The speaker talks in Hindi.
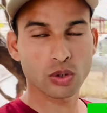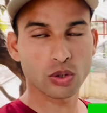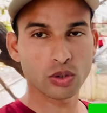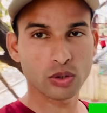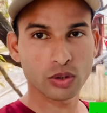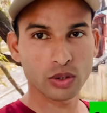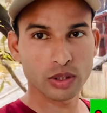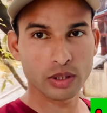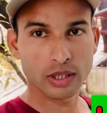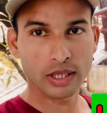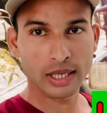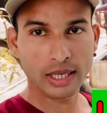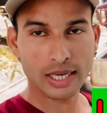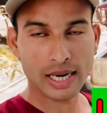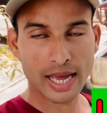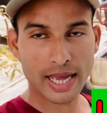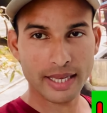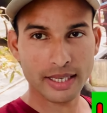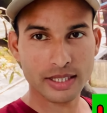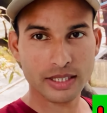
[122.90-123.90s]
को
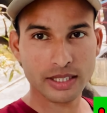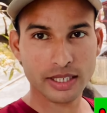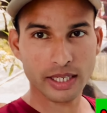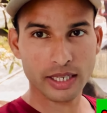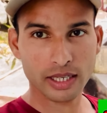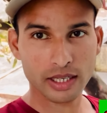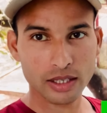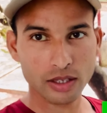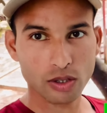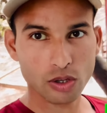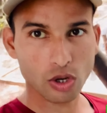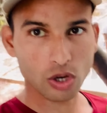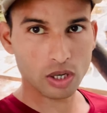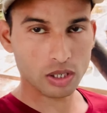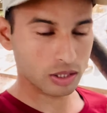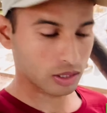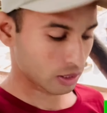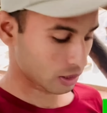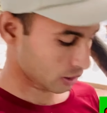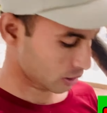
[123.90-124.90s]
लाइक शेयर
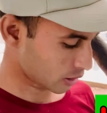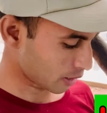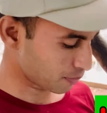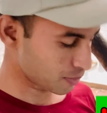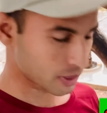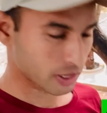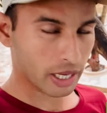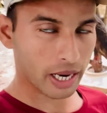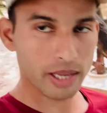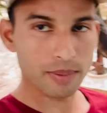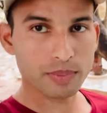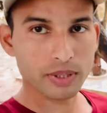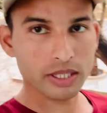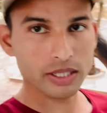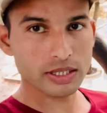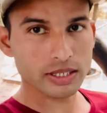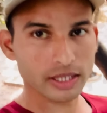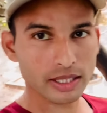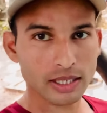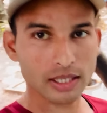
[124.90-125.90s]
और सब्सक्राइब
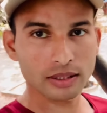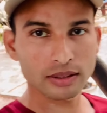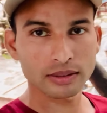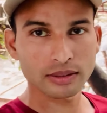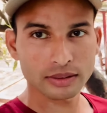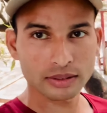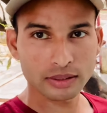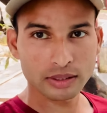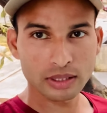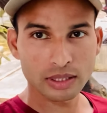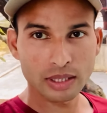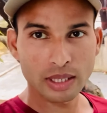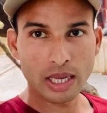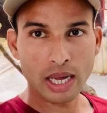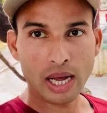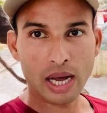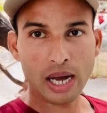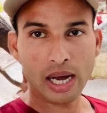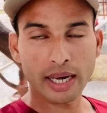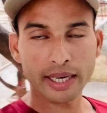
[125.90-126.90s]
कीजिएगा
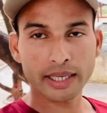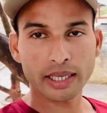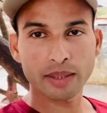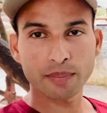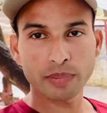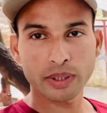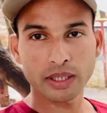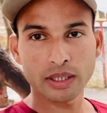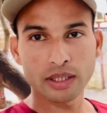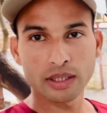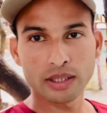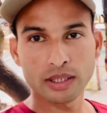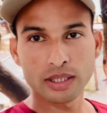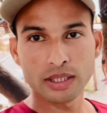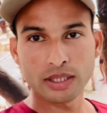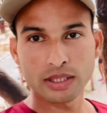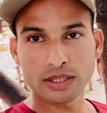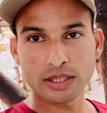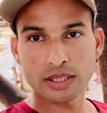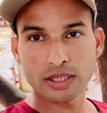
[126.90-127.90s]
आगे भी
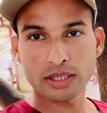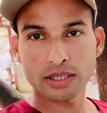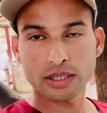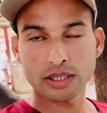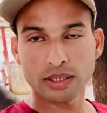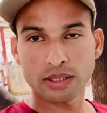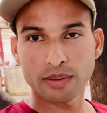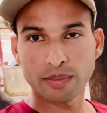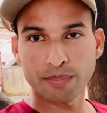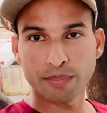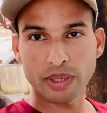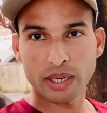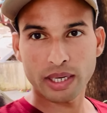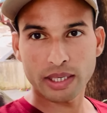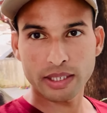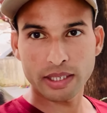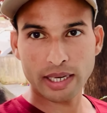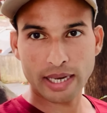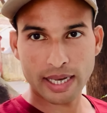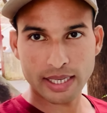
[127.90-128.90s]
जिस मैं
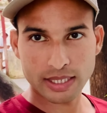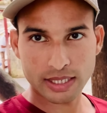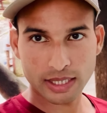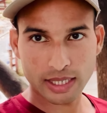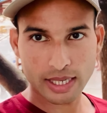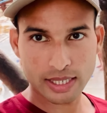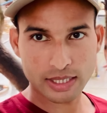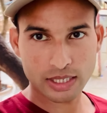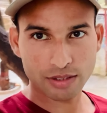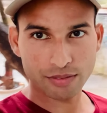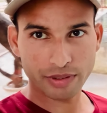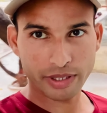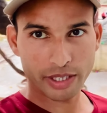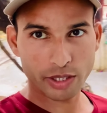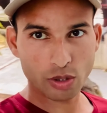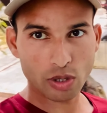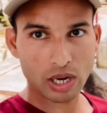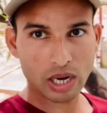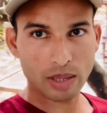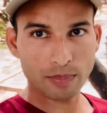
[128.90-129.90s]
ऐसी ऐसी
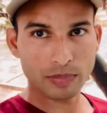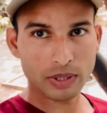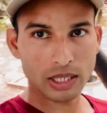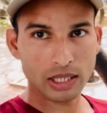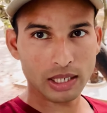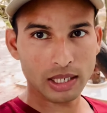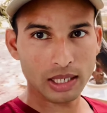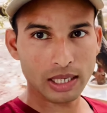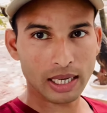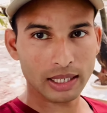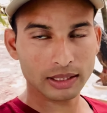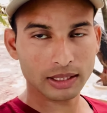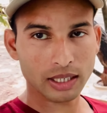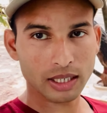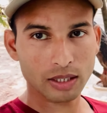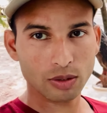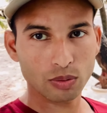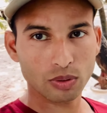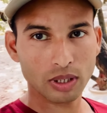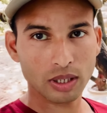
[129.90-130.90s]
वीडियो आपके लिए
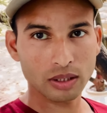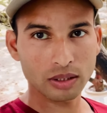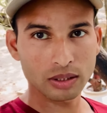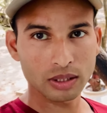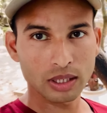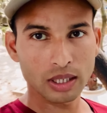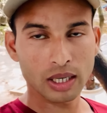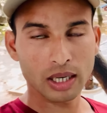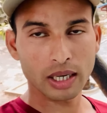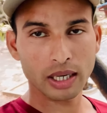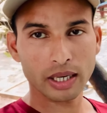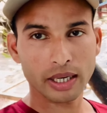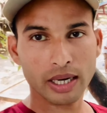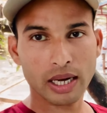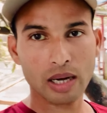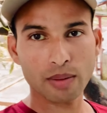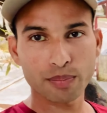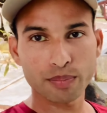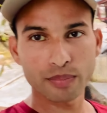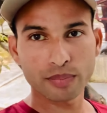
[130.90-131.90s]
लाता रहूँगा अगर
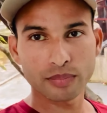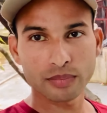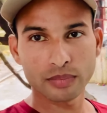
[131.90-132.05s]
आप